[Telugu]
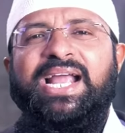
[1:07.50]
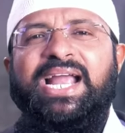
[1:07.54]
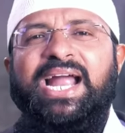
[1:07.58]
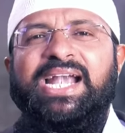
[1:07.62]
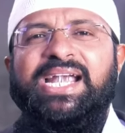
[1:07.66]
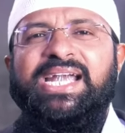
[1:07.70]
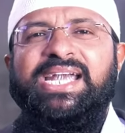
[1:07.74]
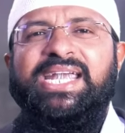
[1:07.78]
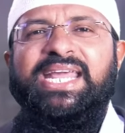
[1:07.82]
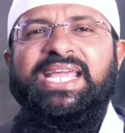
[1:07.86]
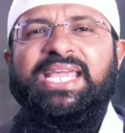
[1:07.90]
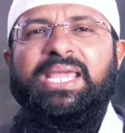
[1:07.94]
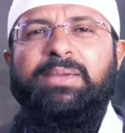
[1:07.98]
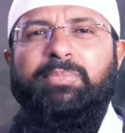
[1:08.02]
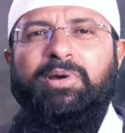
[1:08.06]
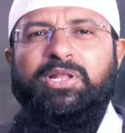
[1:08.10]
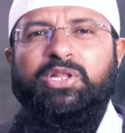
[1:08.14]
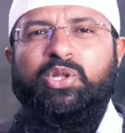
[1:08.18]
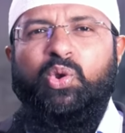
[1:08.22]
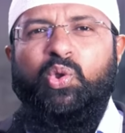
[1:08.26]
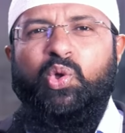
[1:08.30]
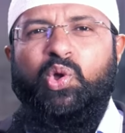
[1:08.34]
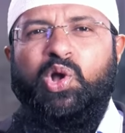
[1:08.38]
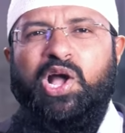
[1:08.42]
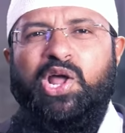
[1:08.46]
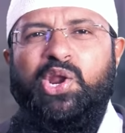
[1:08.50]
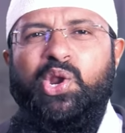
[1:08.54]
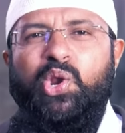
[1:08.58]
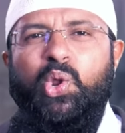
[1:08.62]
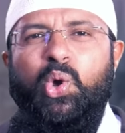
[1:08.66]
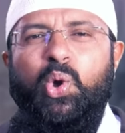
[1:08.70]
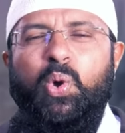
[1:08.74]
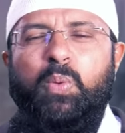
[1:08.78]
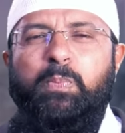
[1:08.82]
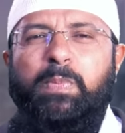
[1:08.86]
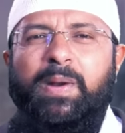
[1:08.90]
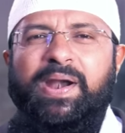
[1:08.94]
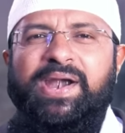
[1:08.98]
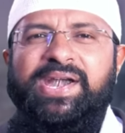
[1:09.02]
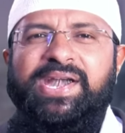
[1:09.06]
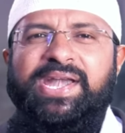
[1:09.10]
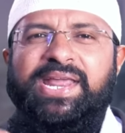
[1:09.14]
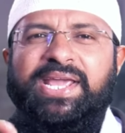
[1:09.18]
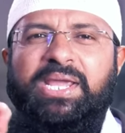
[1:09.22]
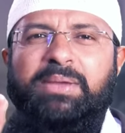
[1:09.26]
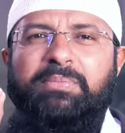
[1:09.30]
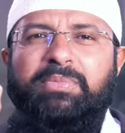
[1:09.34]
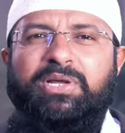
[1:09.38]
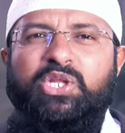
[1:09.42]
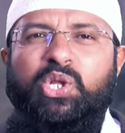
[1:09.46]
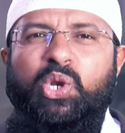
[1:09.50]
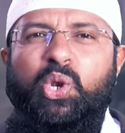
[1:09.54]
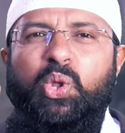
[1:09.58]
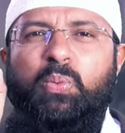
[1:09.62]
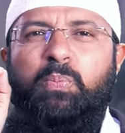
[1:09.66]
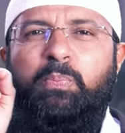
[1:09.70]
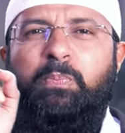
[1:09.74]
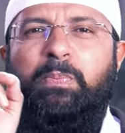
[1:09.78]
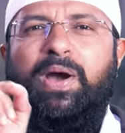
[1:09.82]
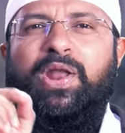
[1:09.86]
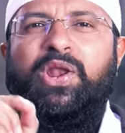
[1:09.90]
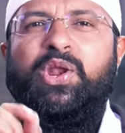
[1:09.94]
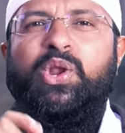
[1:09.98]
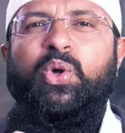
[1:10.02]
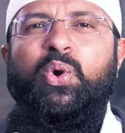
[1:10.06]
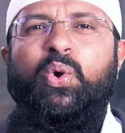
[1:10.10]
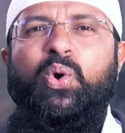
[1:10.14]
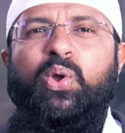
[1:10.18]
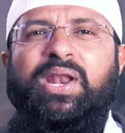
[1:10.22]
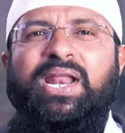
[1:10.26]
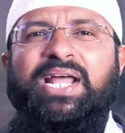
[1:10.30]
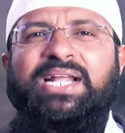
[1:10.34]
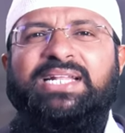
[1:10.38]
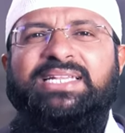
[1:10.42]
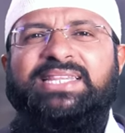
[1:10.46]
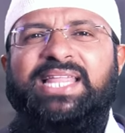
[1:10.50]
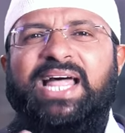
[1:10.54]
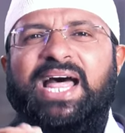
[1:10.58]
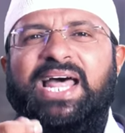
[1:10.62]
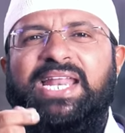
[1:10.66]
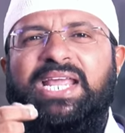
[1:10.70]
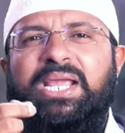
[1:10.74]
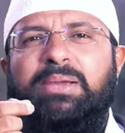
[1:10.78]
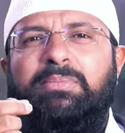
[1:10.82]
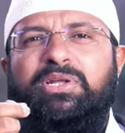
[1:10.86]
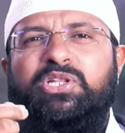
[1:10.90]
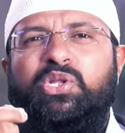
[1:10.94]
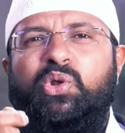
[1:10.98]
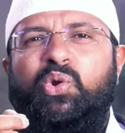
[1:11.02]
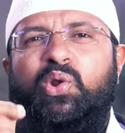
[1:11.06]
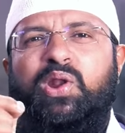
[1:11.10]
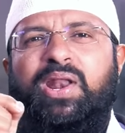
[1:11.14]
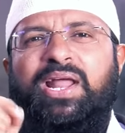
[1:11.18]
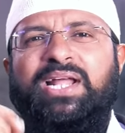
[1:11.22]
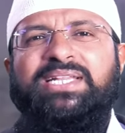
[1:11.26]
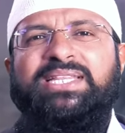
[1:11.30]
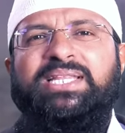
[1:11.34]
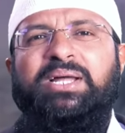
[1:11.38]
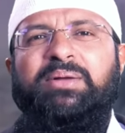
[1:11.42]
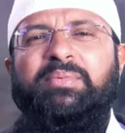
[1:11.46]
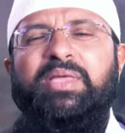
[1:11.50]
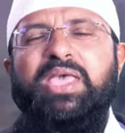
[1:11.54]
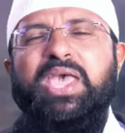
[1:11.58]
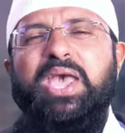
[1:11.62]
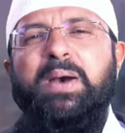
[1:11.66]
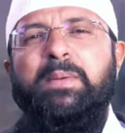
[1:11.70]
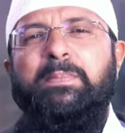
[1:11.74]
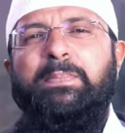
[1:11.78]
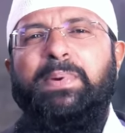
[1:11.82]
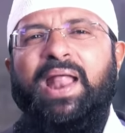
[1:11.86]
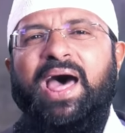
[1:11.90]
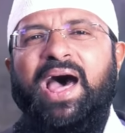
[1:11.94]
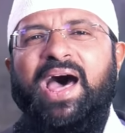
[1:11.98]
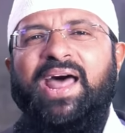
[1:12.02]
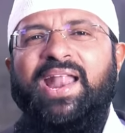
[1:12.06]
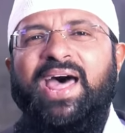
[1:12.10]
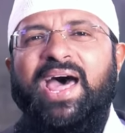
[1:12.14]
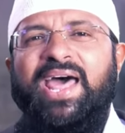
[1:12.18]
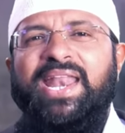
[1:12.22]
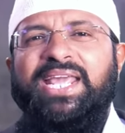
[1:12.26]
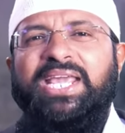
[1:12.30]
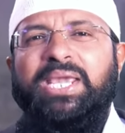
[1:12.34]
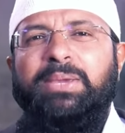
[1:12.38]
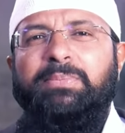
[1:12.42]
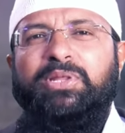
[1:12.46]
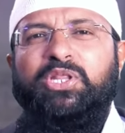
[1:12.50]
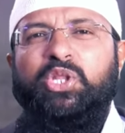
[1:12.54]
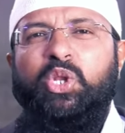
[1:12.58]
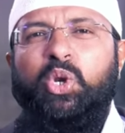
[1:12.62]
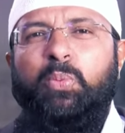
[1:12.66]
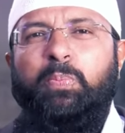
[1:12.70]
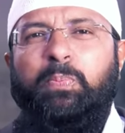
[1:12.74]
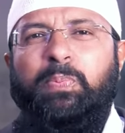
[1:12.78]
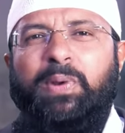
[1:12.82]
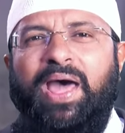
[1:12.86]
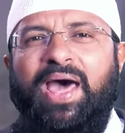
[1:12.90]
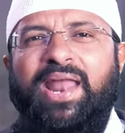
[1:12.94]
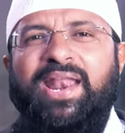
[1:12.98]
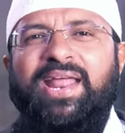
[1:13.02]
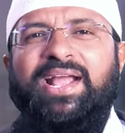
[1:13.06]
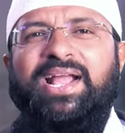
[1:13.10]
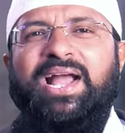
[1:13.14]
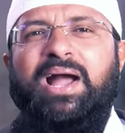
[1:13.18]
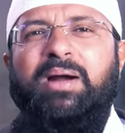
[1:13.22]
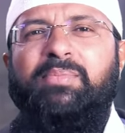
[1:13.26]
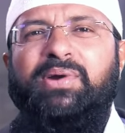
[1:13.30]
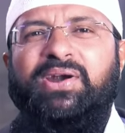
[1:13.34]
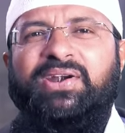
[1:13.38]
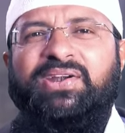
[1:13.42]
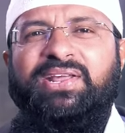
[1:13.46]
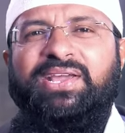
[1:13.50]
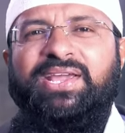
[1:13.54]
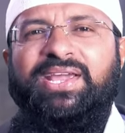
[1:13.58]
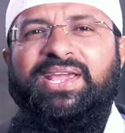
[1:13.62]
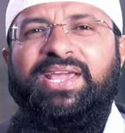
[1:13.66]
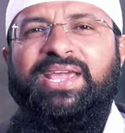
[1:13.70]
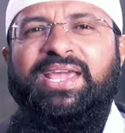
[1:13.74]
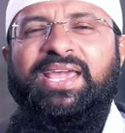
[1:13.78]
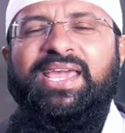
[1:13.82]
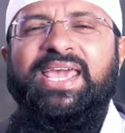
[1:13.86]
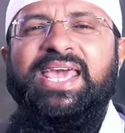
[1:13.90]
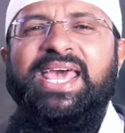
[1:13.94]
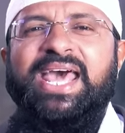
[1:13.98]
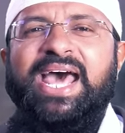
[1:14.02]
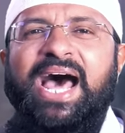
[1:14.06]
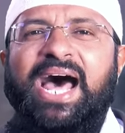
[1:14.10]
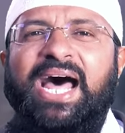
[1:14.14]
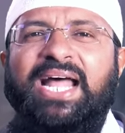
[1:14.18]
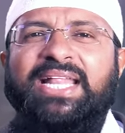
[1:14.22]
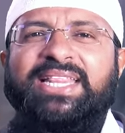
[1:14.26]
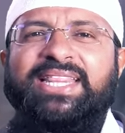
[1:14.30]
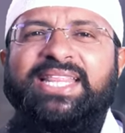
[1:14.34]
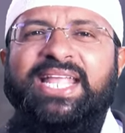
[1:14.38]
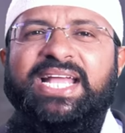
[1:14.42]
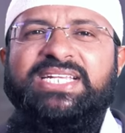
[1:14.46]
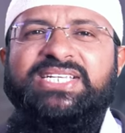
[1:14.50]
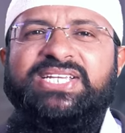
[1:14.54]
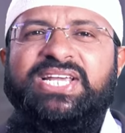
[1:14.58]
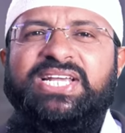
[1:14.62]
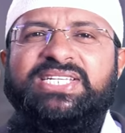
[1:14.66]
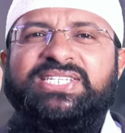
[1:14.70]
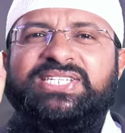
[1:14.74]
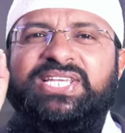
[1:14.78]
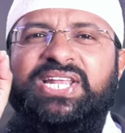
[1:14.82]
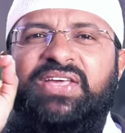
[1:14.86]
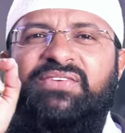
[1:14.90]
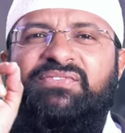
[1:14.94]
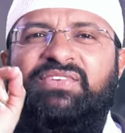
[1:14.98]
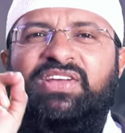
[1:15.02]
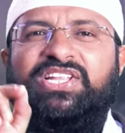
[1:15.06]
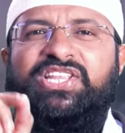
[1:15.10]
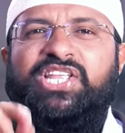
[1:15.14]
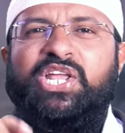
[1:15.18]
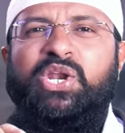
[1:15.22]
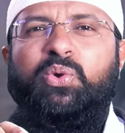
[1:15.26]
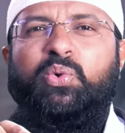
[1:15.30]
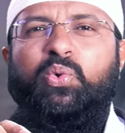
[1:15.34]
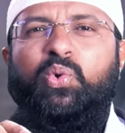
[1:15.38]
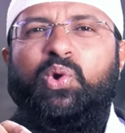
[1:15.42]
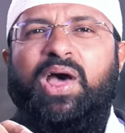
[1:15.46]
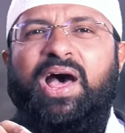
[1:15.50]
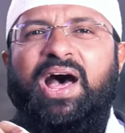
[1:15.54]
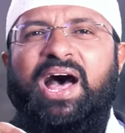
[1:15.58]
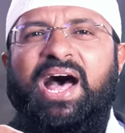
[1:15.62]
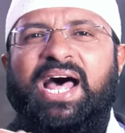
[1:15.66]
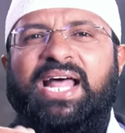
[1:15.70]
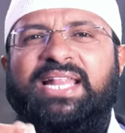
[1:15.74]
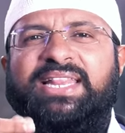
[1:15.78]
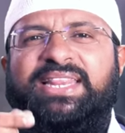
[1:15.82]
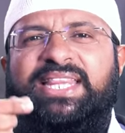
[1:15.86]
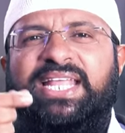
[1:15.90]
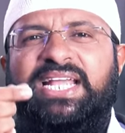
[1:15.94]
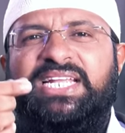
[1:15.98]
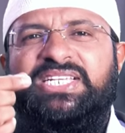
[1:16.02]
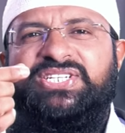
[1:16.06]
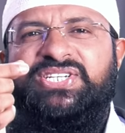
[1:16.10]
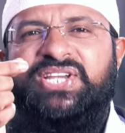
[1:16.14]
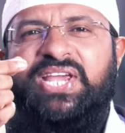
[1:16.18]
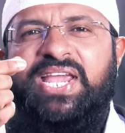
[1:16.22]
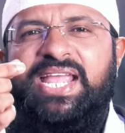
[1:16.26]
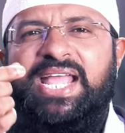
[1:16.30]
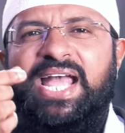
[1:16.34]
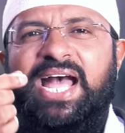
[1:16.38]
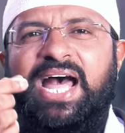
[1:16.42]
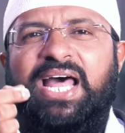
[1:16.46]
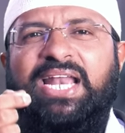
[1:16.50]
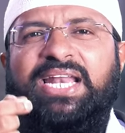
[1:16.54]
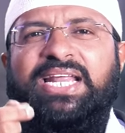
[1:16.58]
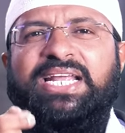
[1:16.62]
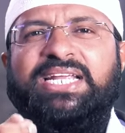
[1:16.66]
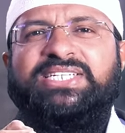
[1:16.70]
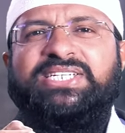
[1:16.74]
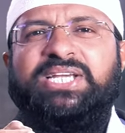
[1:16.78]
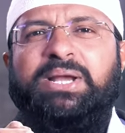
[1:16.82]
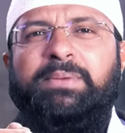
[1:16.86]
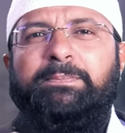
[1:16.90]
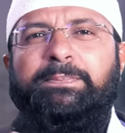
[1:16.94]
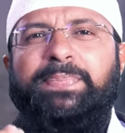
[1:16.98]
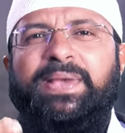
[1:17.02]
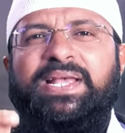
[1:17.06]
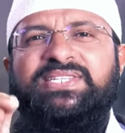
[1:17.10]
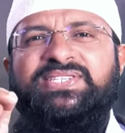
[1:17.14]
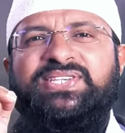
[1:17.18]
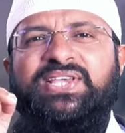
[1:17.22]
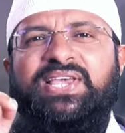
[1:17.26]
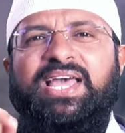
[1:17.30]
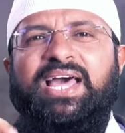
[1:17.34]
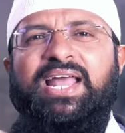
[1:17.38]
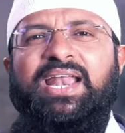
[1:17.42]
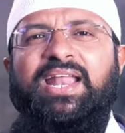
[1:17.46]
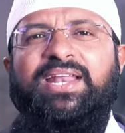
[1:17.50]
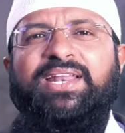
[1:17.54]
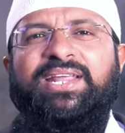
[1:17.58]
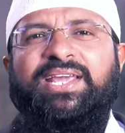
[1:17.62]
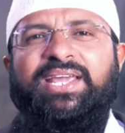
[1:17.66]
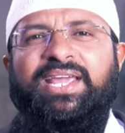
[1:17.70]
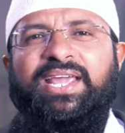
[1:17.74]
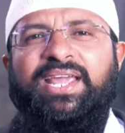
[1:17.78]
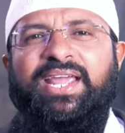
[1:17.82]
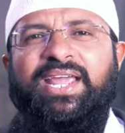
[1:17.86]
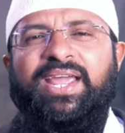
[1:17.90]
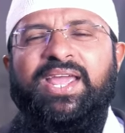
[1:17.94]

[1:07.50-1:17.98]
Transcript: కంటికి బదులు కన్ను పంటికి బదులు పన్ను రక్తానికి బదులు రక్తం ప్రాణానికి బదులు ప్రాణం కాబట్టి హత్య చేసిన వ్యక్తిని కూడా హత్య చేయాలి చంపేసేయాలని